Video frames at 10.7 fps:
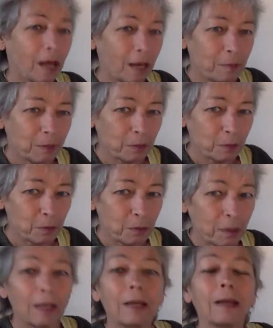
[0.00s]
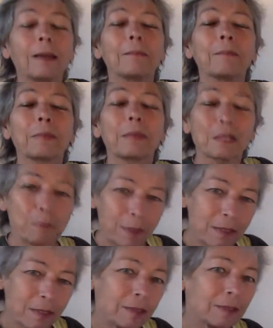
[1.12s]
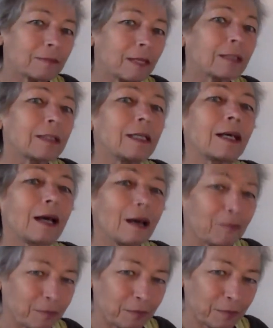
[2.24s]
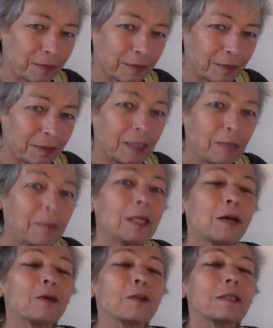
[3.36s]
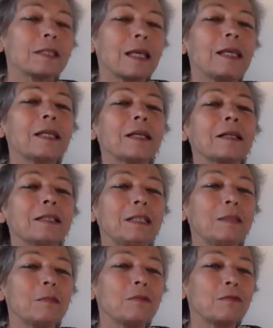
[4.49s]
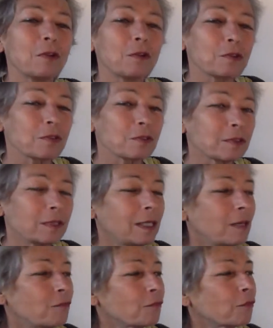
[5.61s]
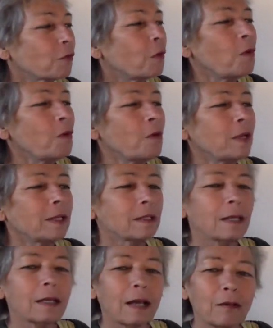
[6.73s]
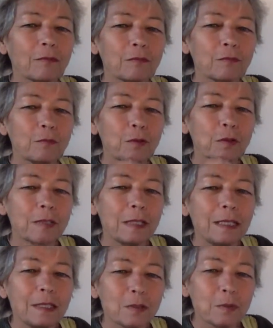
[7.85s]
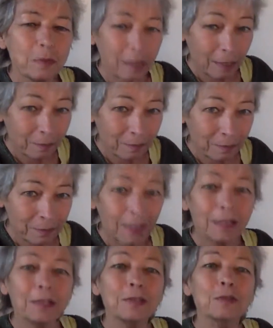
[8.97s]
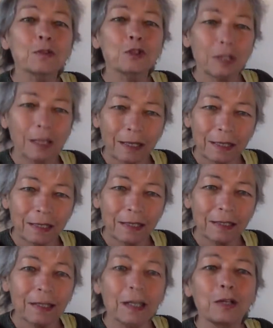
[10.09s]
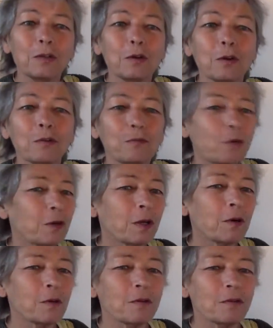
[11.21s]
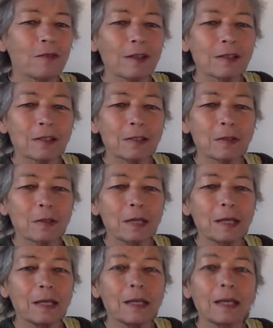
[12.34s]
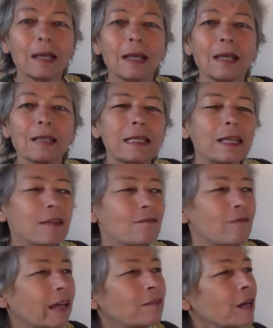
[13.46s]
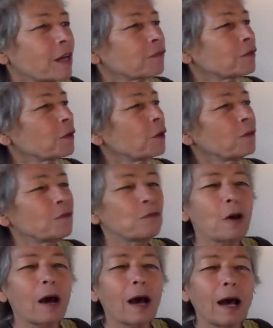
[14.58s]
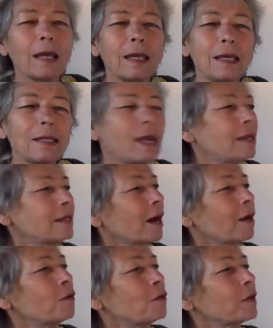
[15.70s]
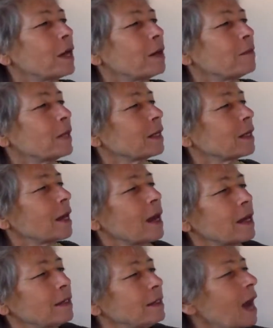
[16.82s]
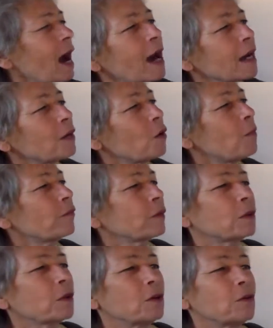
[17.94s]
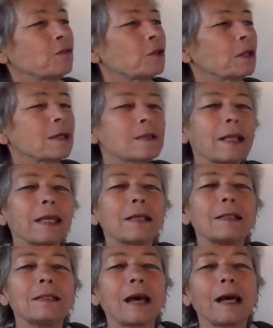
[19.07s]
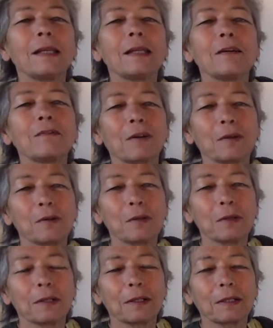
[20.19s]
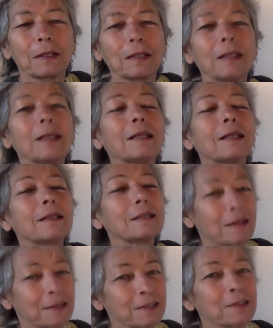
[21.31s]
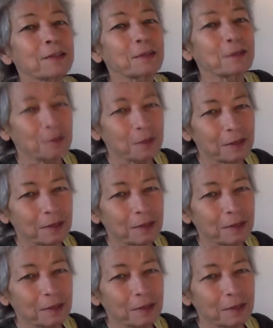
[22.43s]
heimlich tun. Das Beste war die Kraft, die mir aus jener Liebe floss, die fröhliche Kraft für sie zu leben, zu streiten, durch Feuer und Wasser zu gehen, sich wegwerfen können für einen Augenblick, Jahre opfern können für das Lächeln einer Frau. Das ist Glück.